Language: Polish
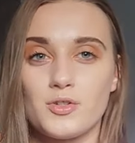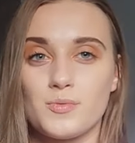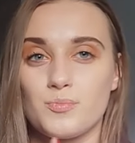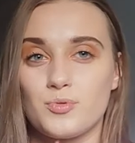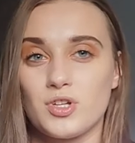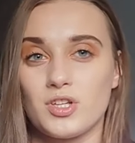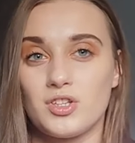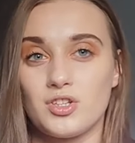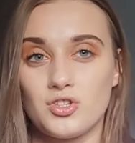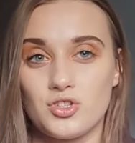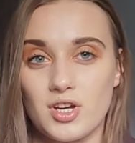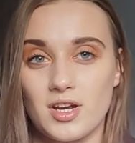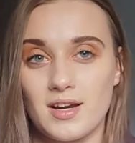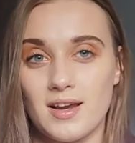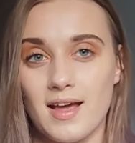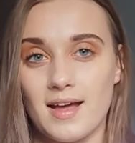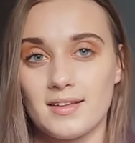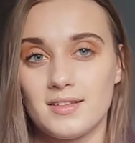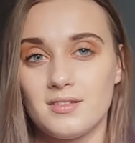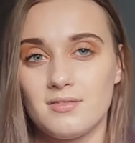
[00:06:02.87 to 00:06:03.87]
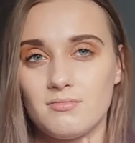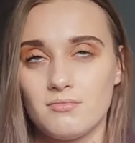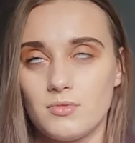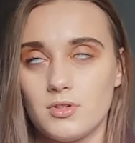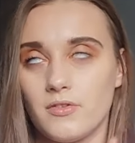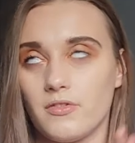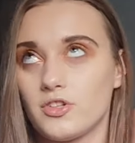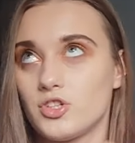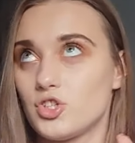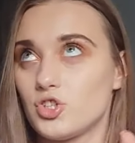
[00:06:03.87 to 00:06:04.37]
sprzed trzech lat,
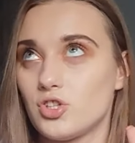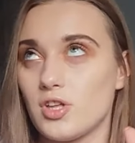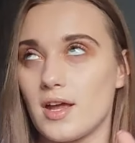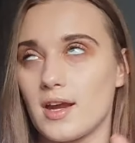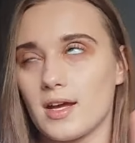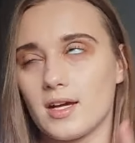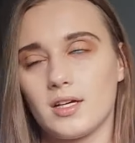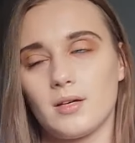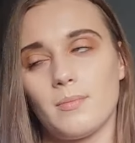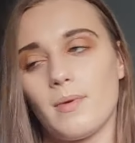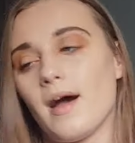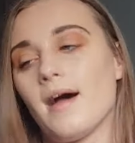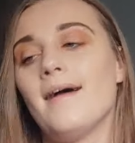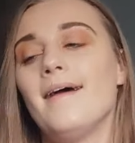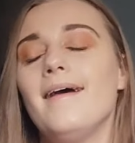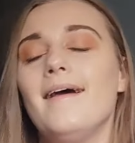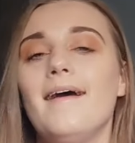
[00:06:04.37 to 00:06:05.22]
nawet czterech chyba,